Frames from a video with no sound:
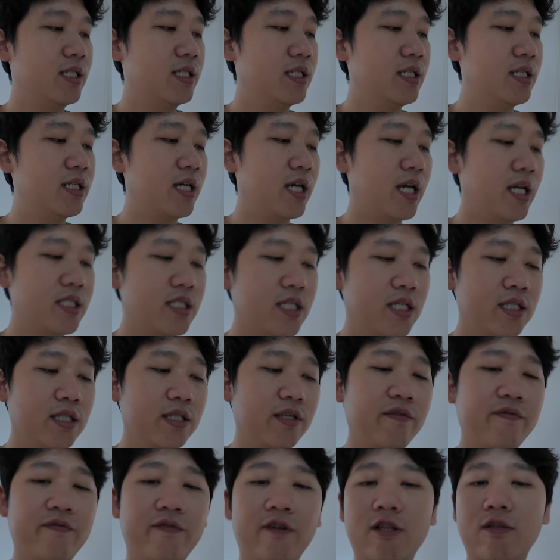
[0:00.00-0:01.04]
di sini as a
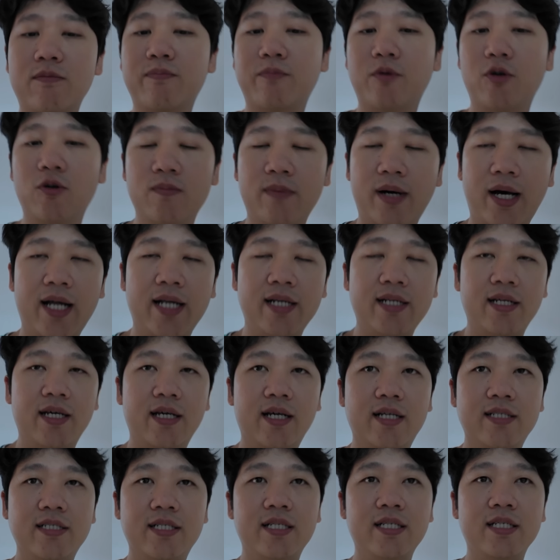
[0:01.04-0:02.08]
default belum
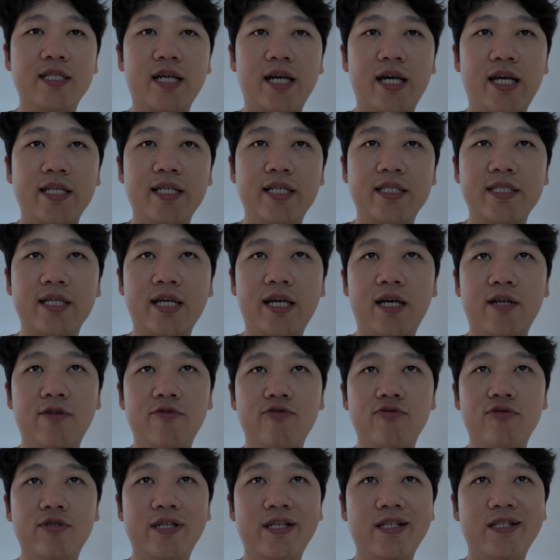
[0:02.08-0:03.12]
ada. Jadi kayaknya saya
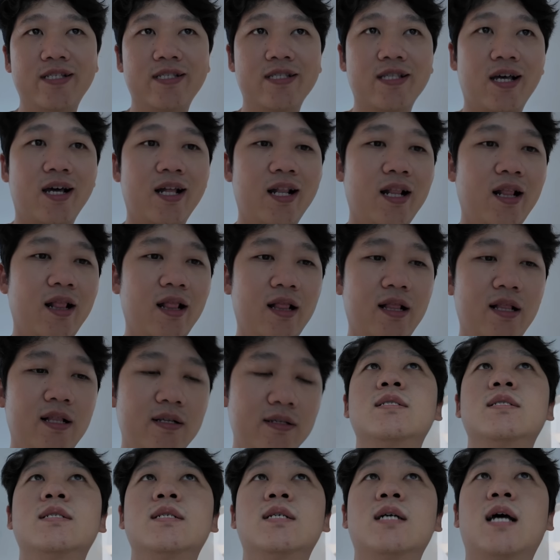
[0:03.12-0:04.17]
harus install
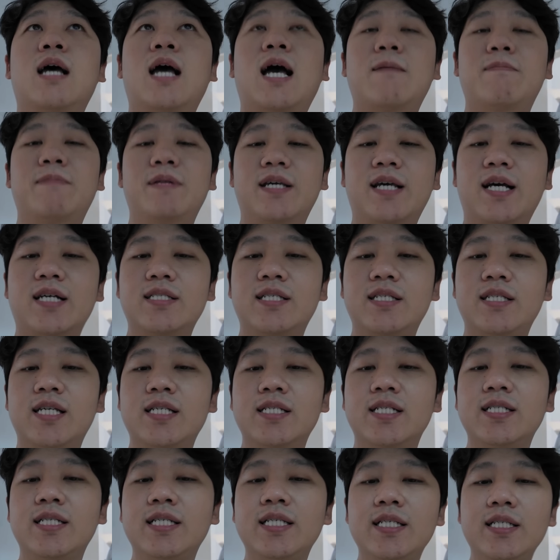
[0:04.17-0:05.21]
aplikasinya
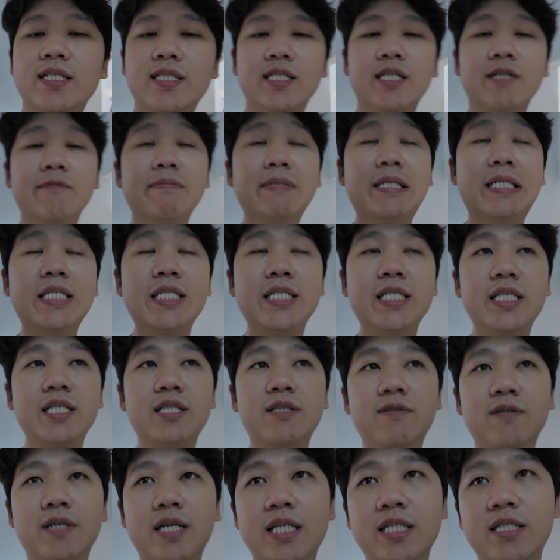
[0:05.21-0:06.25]
sendiri Gemini
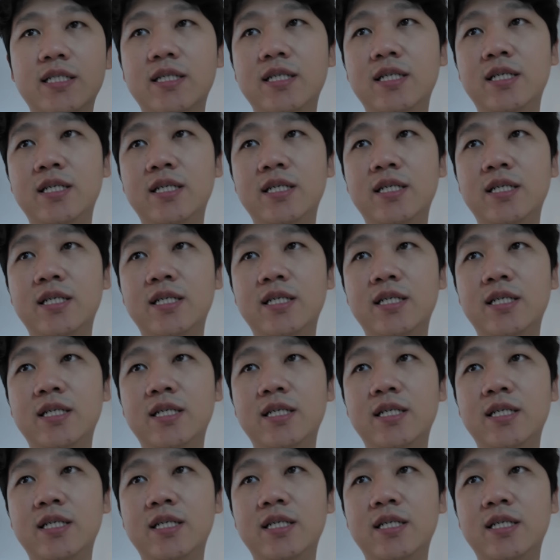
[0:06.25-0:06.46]
gitu kan.